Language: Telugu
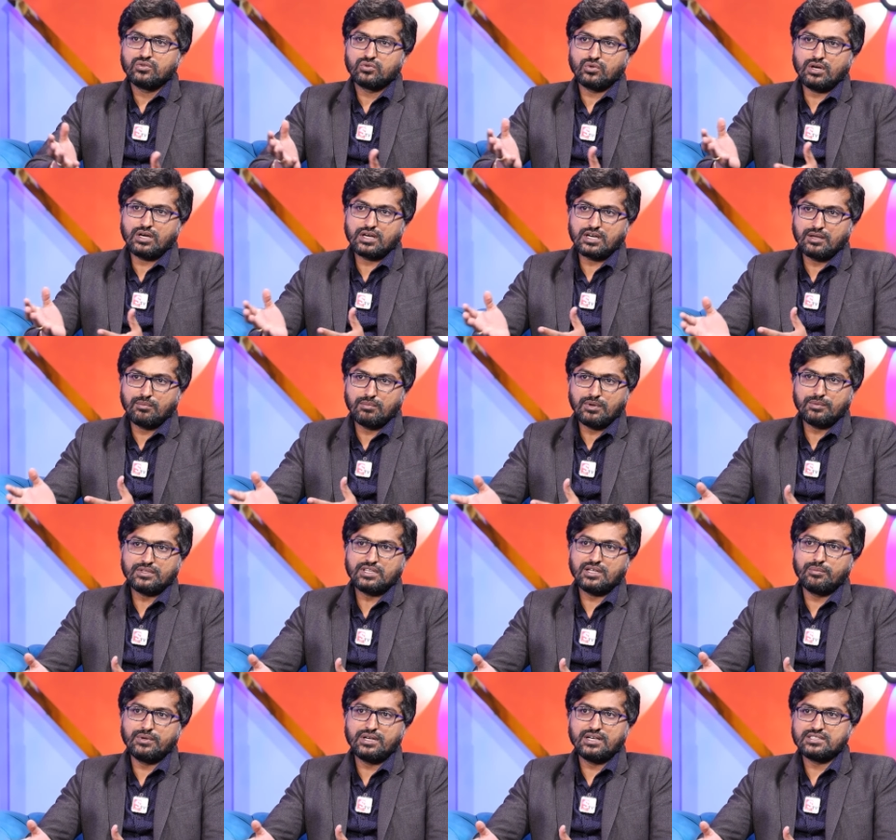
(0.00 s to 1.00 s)
సో అక్కడ
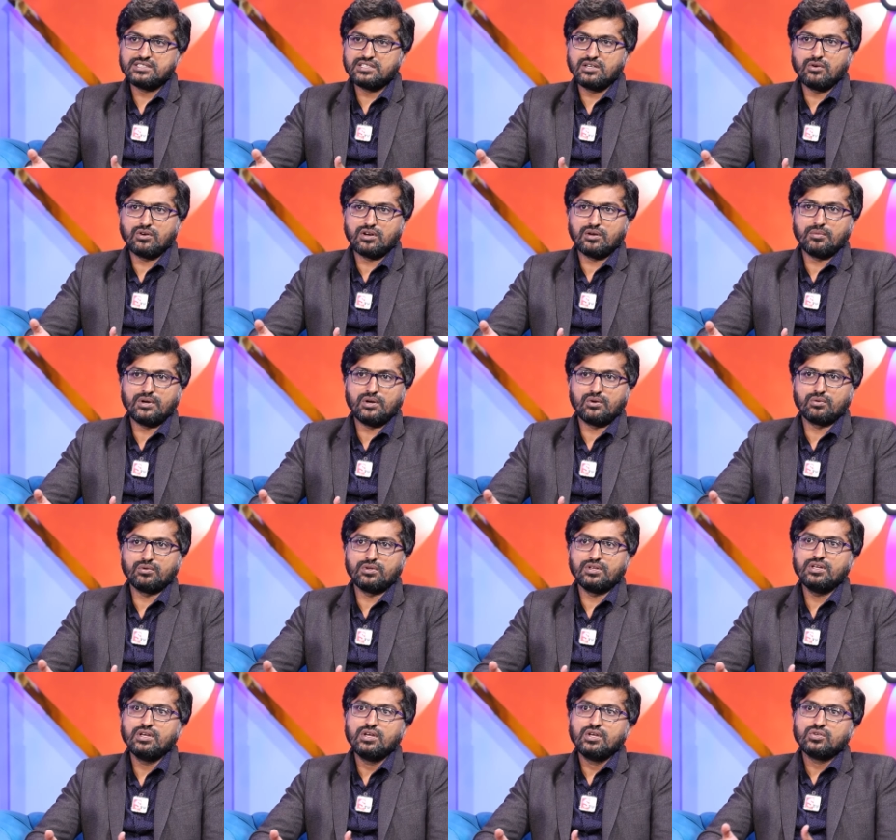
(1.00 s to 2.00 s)
మమతా బెనర్జీ గవర్నమెంట్
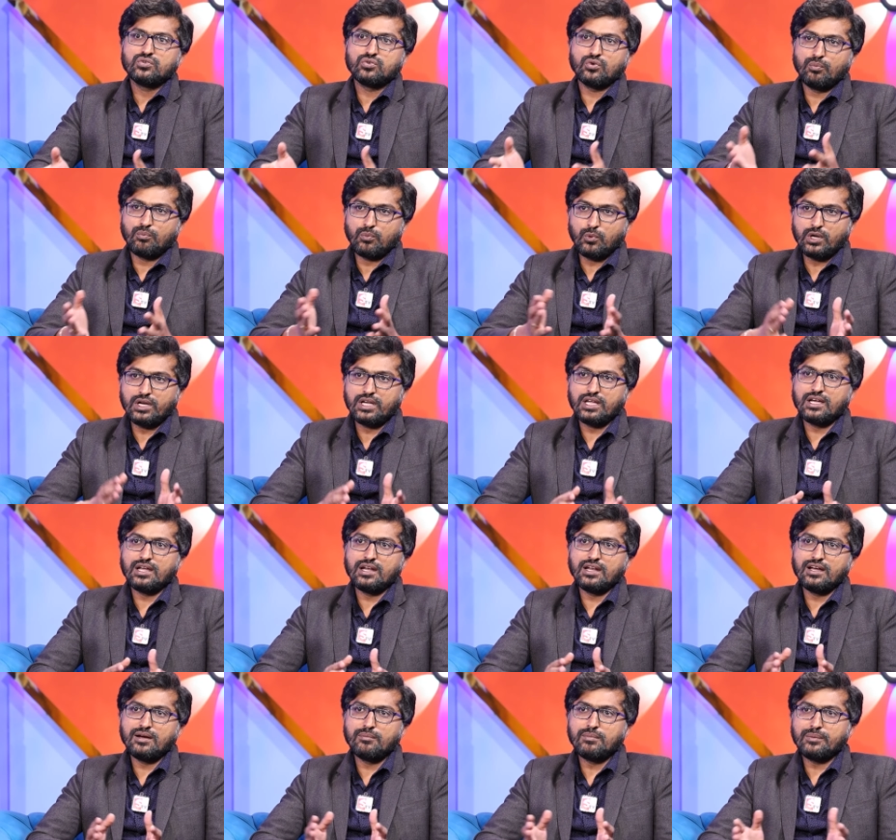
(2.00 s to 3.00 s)
ఉంది సో
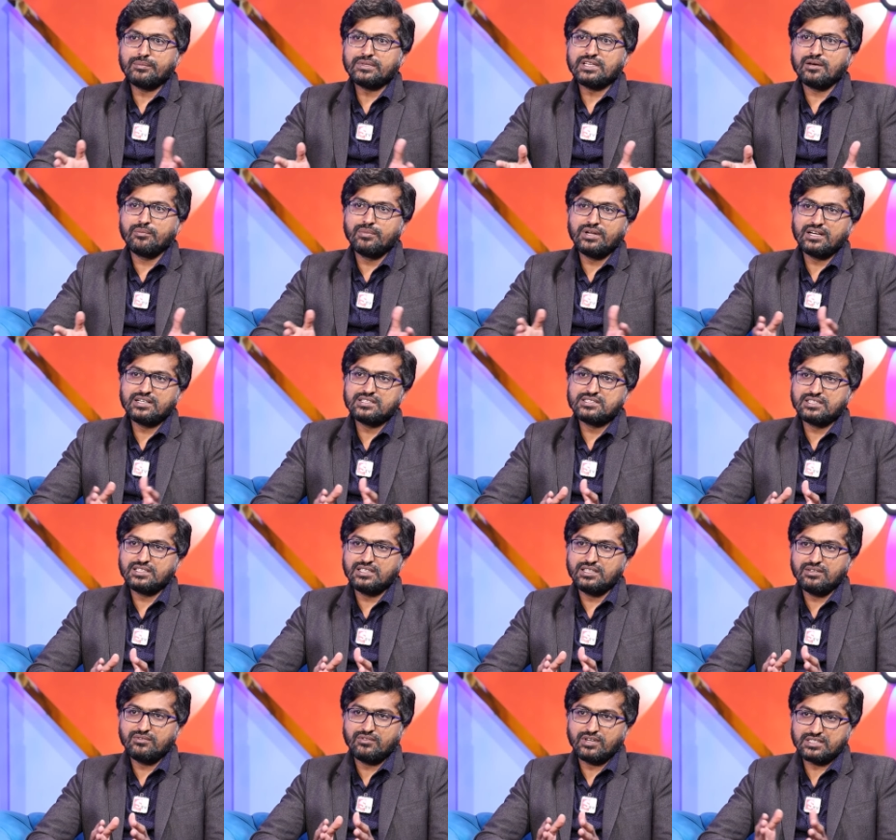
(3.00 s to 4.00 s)
పొలిటికల్గా మమతా బెనర్జీ
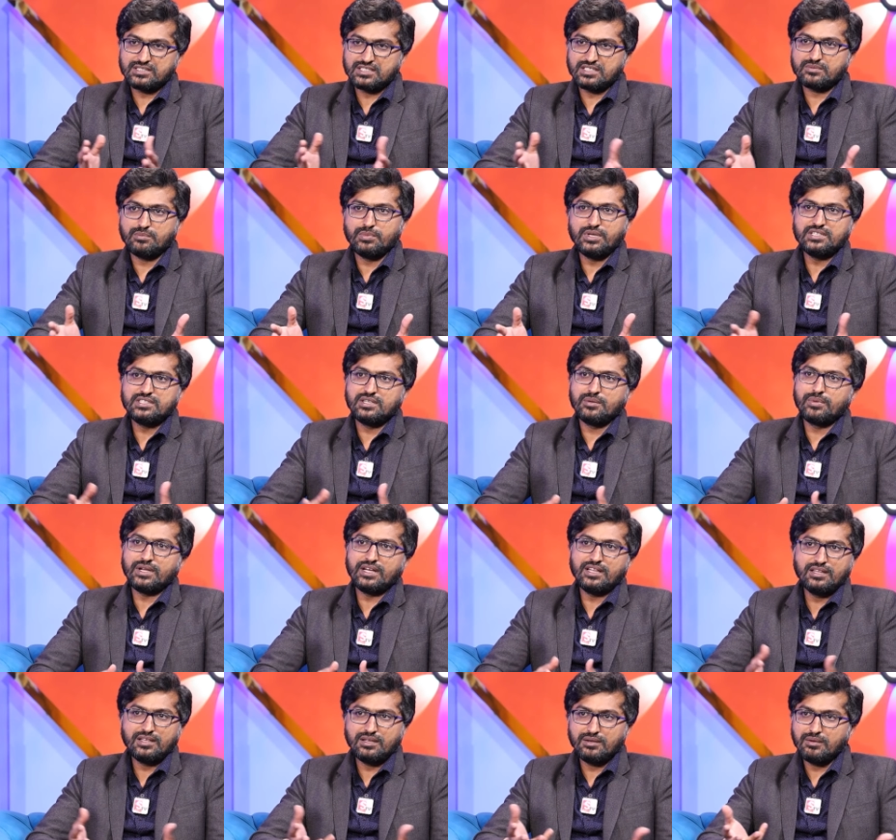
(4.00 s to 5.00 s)
వర్సెస్ బీజేపీ
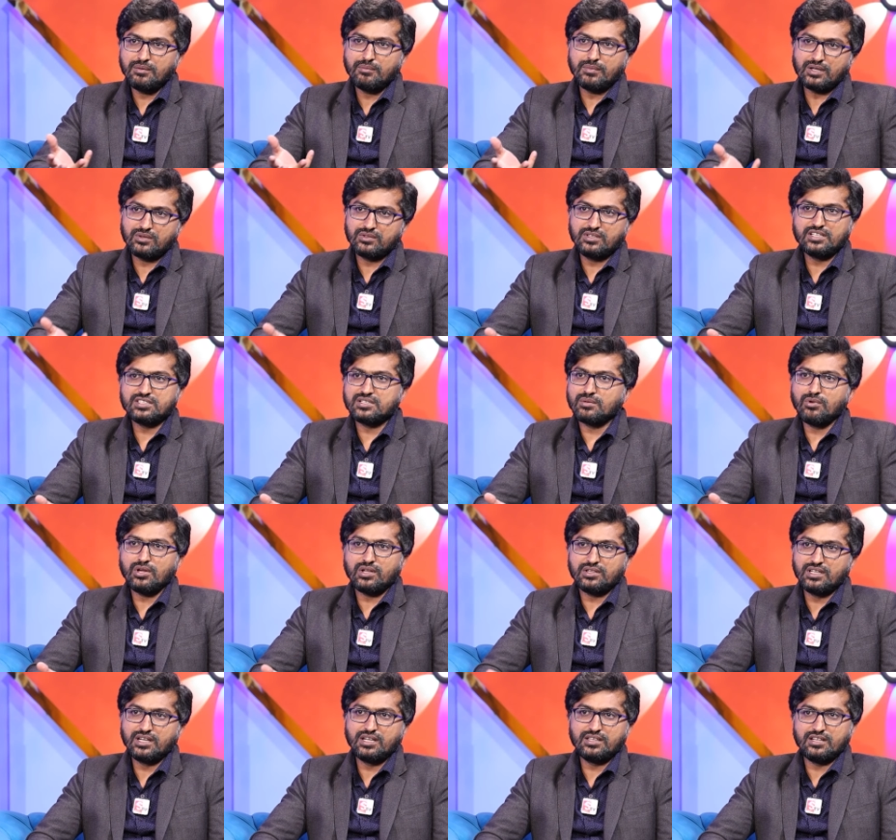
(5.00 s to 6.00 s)
అనేది మనకు దేశంలో
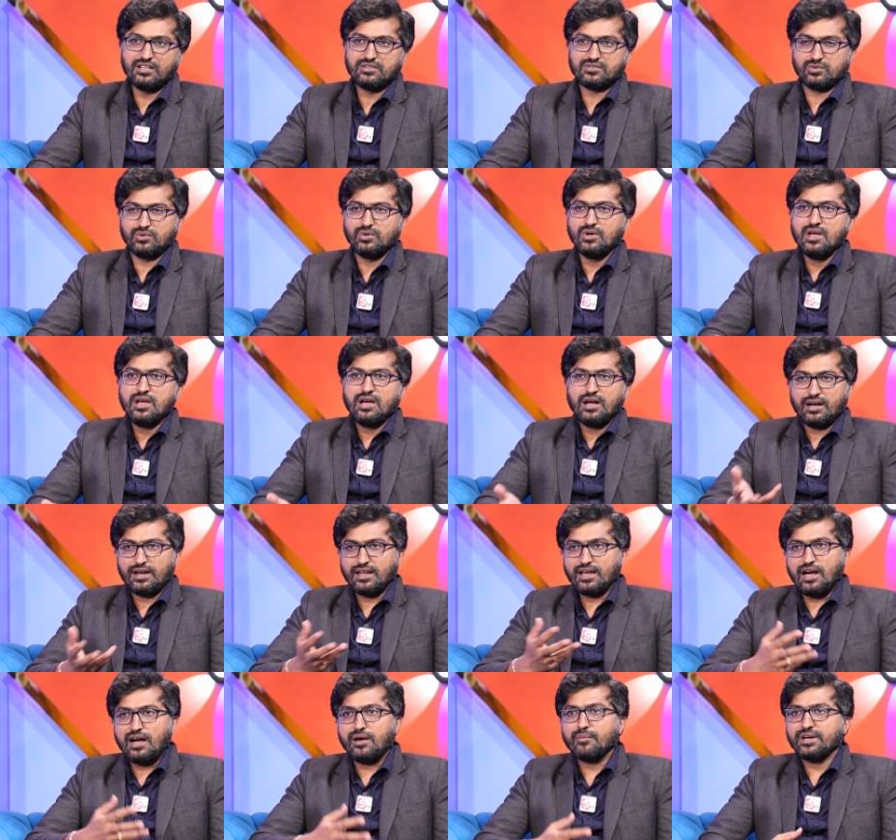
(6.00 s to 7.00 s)
అందరికీ తెలుసు
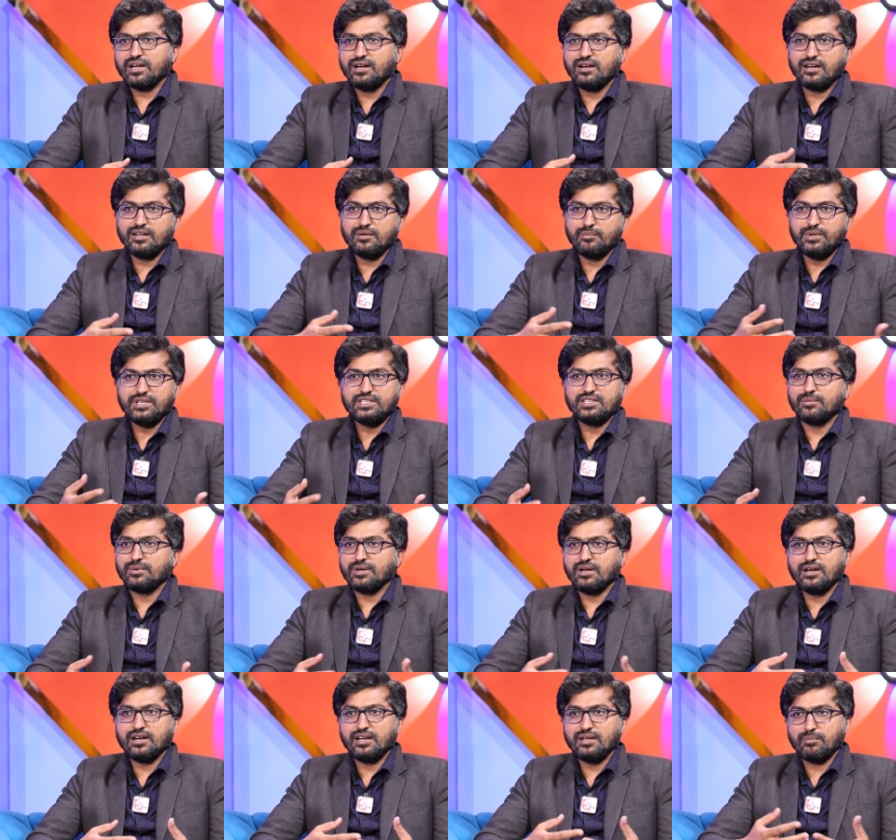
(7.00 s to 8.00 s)
అంటే ఆమెకు కానీ
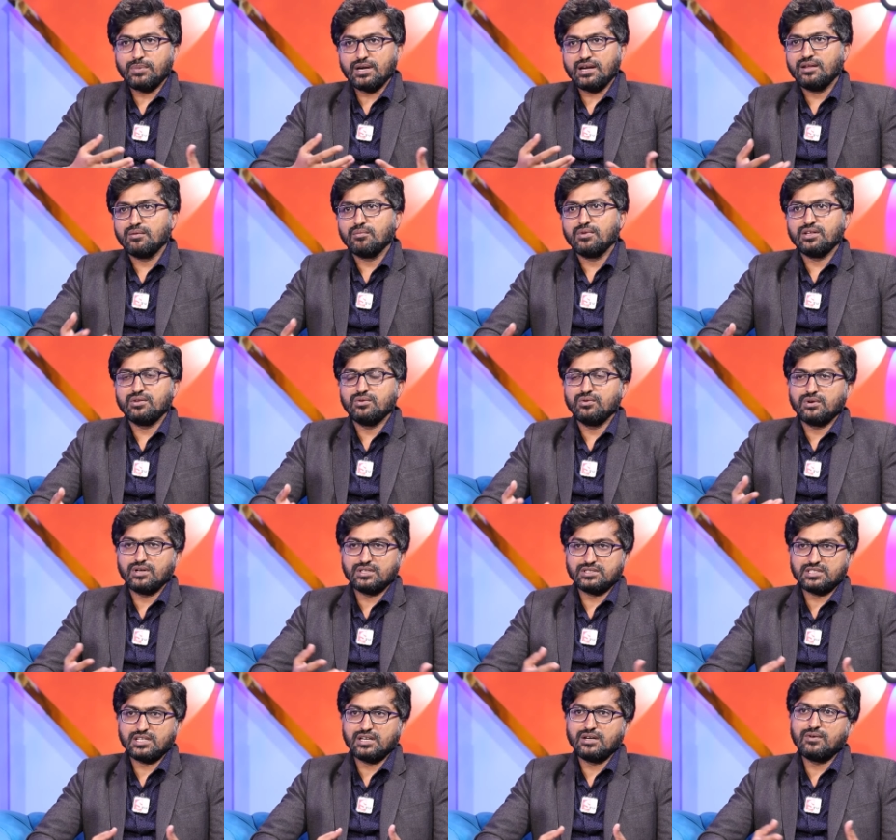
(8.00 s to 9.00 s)
బీజేపీకి కానీ పడ్డం లేదు
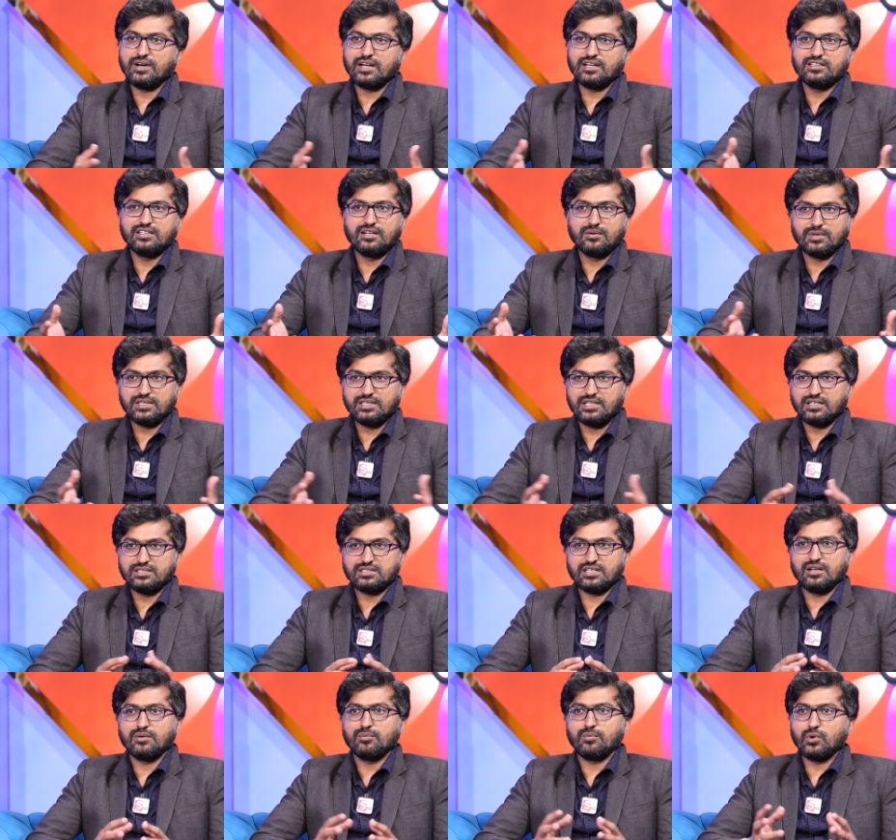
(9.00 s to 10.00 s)
ఖచ్చితంగా వాళ్ళిద్దరి మధ్యన చాలా